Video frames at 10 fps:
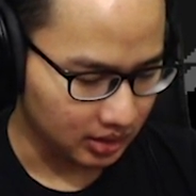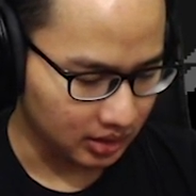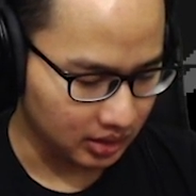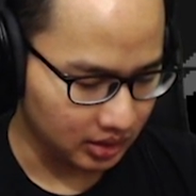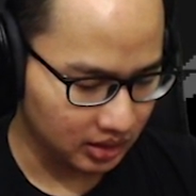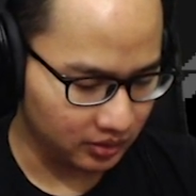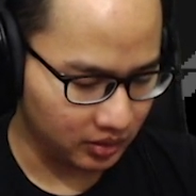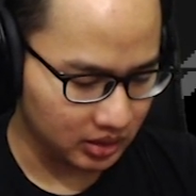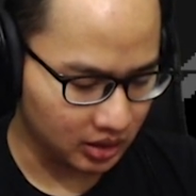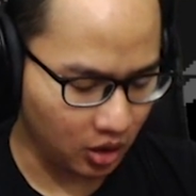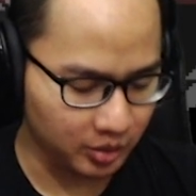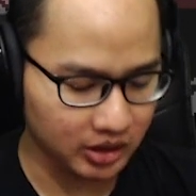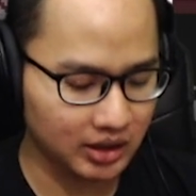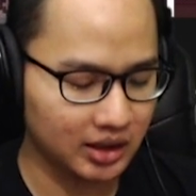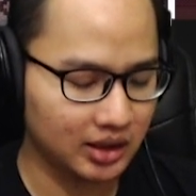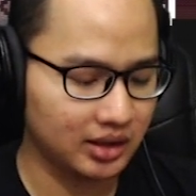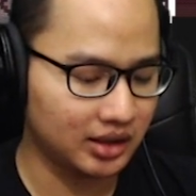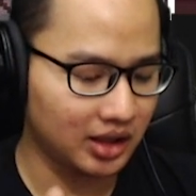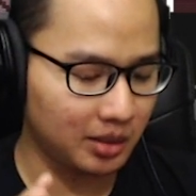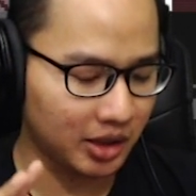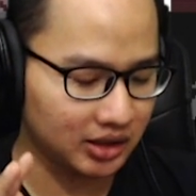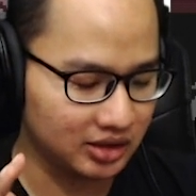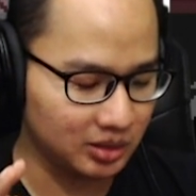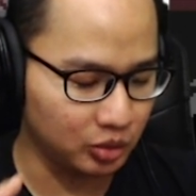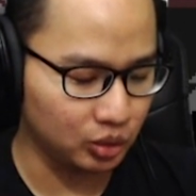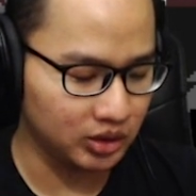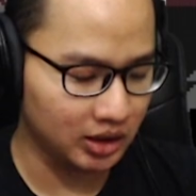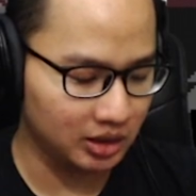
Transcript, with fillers: Leo Holy. Dog. Kalau misalnya kita matiin si musuhnya,